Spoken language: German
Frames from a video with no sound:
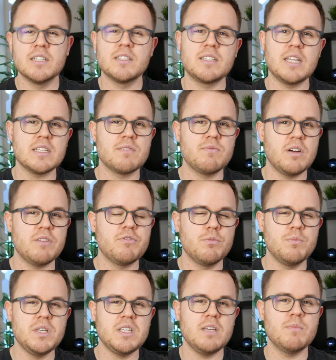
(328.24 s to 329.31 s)
das war für
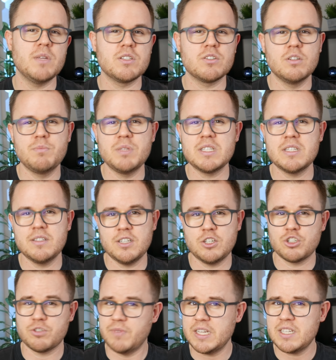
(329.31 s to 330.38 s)
mich immer so ein bisschen die
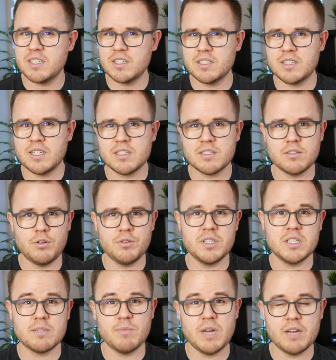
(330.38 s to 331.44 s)
Schwäche der
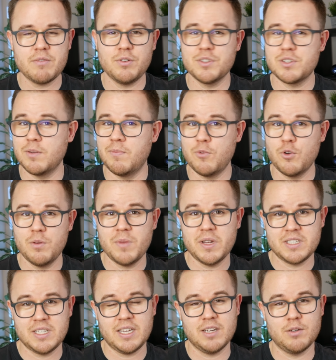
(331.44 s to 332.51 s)
Sony Smartphones, obwohl
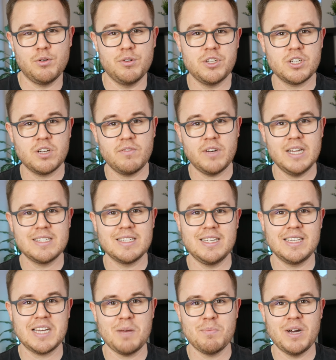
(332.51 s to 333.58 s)
man ja ironischerweise
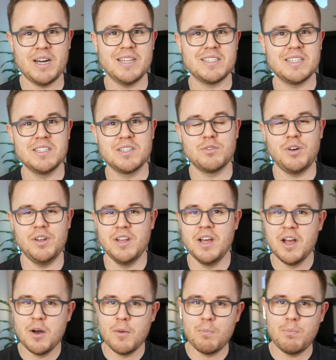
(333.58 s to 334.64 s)
die Kamerasensoren
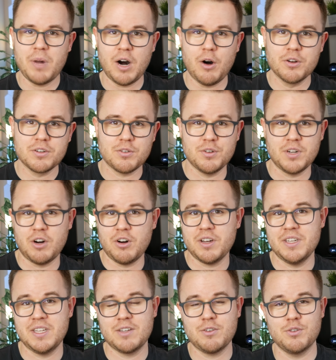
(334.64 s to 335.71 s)
baut und
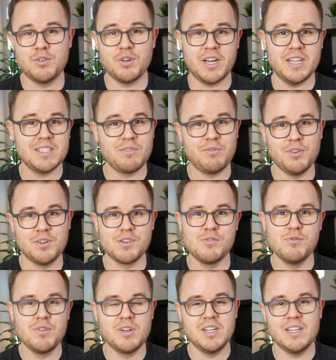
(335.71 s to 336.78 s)
auch an die Konkurrenz von
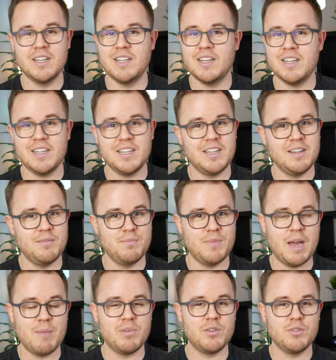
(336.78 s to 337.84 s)
Google, ähm,
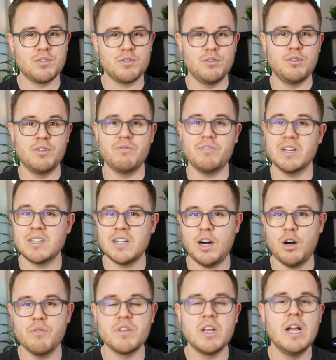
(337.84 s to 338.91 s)
Apple und Co.
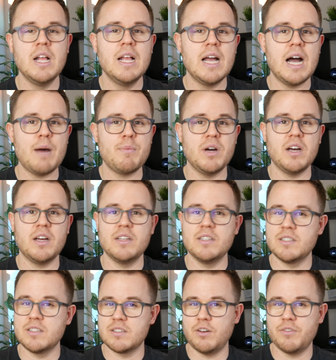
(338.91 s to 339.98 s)
verkauft. Aber
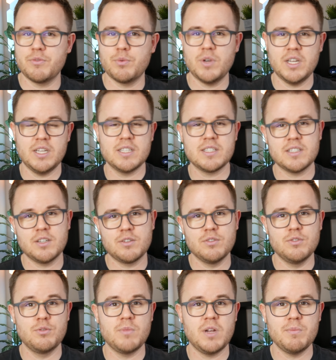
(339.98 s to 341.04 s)
Software ist
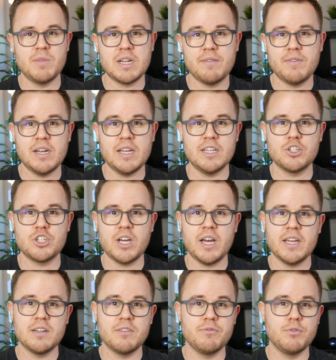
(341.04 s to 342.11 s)
nun mal mittlerweile
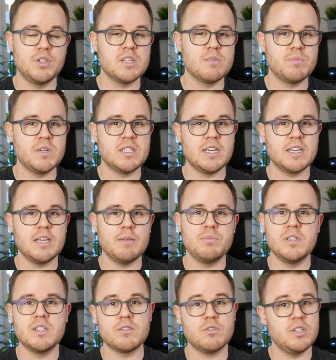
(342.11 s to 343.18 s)
entscheidend für das
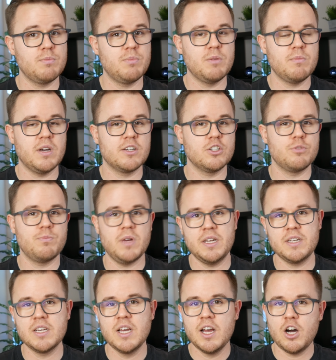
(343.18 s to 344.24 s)
Bildergebnis und ich bin mal
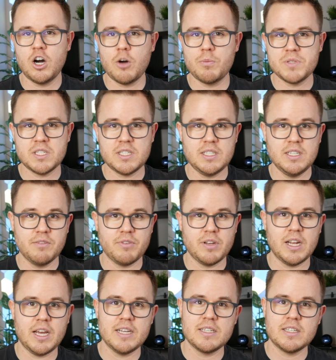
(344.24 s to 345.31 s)
gespannt, ob sich hier
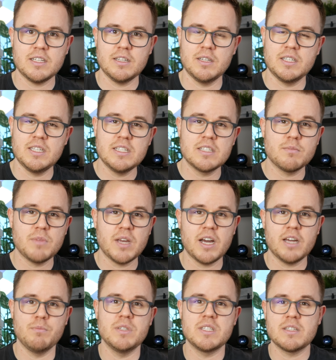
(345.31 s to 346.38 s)
vielleicht in diesem Jahr
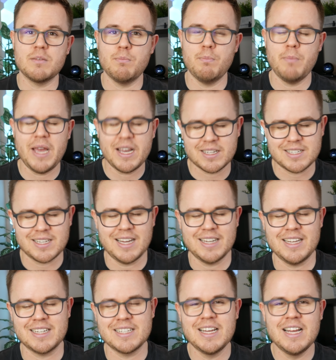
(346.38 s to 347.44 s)
ein bisschen mehr
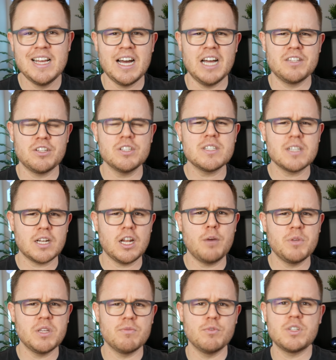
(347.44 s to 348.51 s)
getan hat. Ansonsten
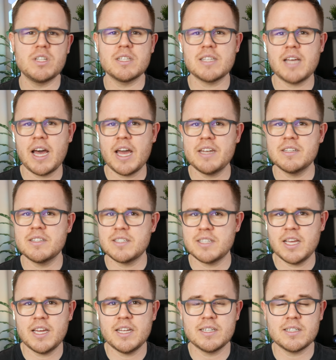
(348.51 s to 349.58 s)
glaube ich, wird das ein
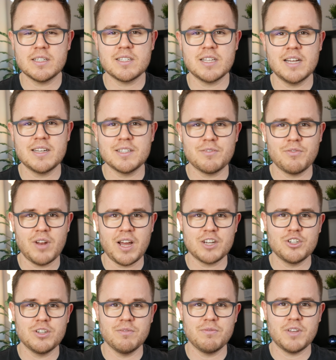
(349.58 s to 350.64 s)
sehr interessantes
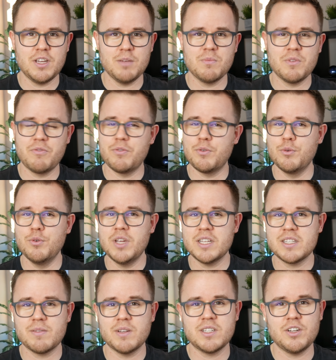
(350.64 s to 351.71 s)
Flaggschiff im
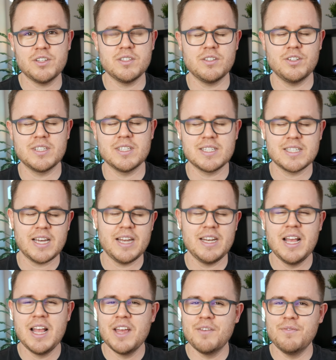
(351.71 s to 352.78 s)
Frühjahr 2019 sein.
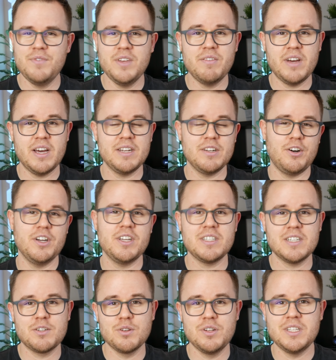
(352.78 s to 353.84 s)
Wir werden
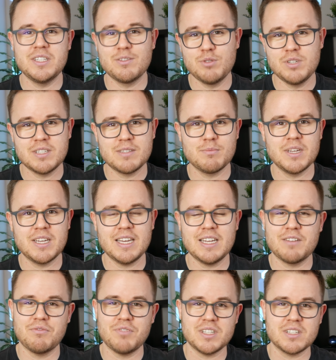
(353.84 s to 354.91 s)
euch natürlich zu diesem
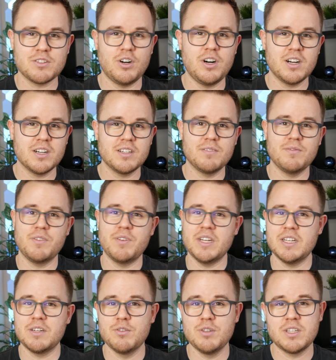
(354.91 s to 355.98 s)
Gerät versorgen. Wir
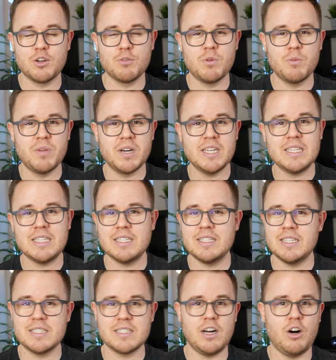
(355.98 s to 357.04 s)
werden natürlich darüber
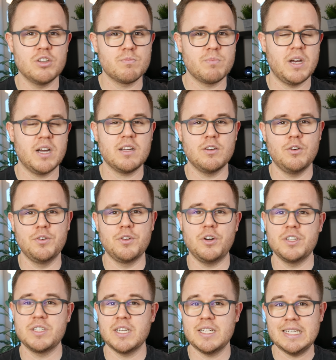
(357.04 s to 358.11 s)
berichten, es auspacken und
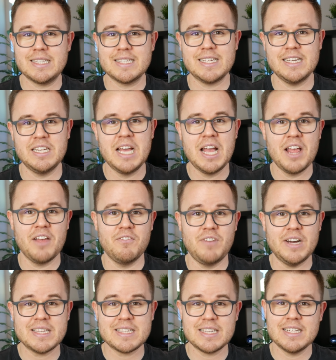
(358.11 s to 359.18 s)
euch dann erzählen, erzählen,
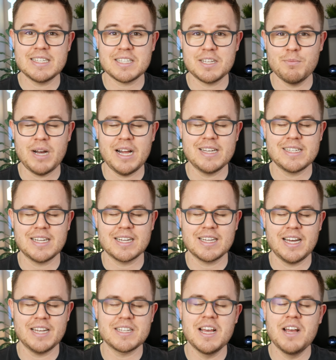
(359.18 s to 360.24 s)
was es im Alltag
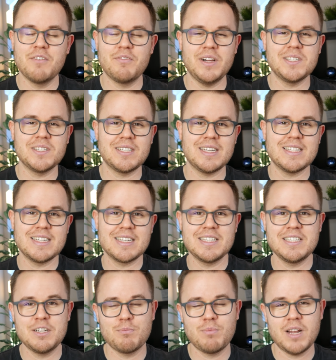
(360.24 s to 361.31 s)
kann. Falls euch das
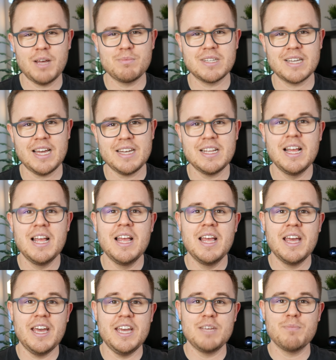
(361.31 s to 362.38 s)
interessiert, bleibt dran.
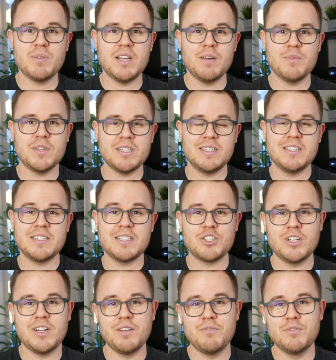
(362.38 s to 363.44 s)
Ich bedanke mich an dieser
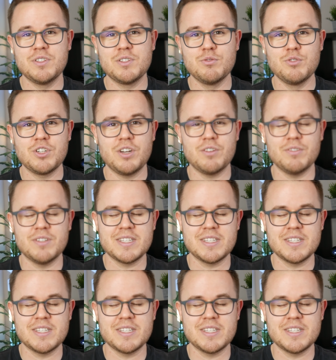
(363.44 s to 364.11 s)
Stelle fürs Zuschauen und